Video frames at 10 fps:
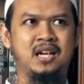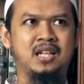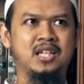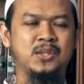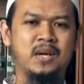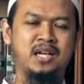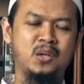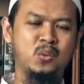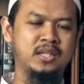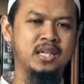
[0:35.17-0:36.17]
Allah
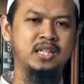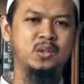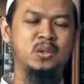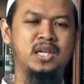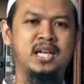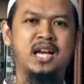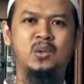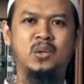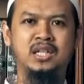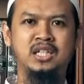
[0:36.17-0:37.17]
Subhanahu wa taala turunkan
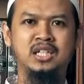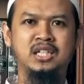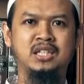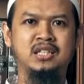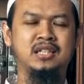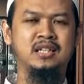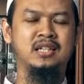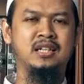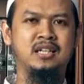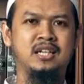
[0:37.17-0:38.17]
Al-Qur'an ini
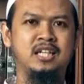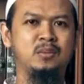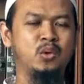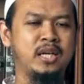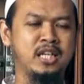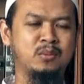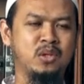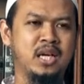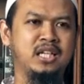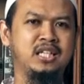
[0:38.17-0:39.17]
di bulan yang
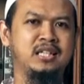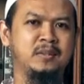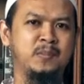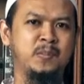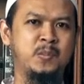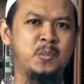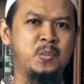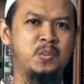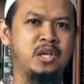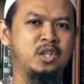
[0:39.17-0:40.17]
mulia ini
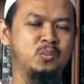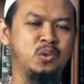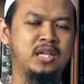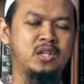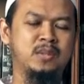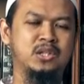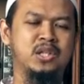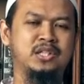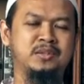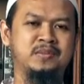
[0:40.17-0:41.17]
yaitu bulan
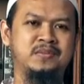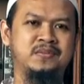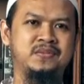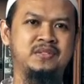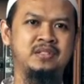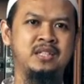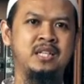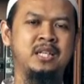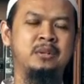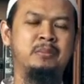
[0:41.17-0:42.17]
Ramadan.
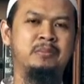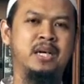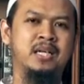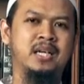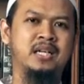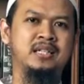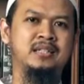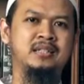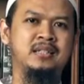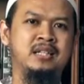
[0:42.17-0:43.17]

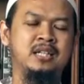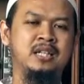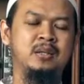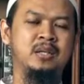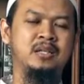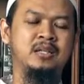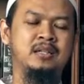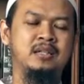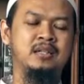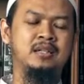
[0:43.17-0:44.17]
Bahkan
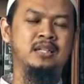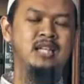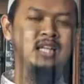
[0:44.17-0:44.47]
dia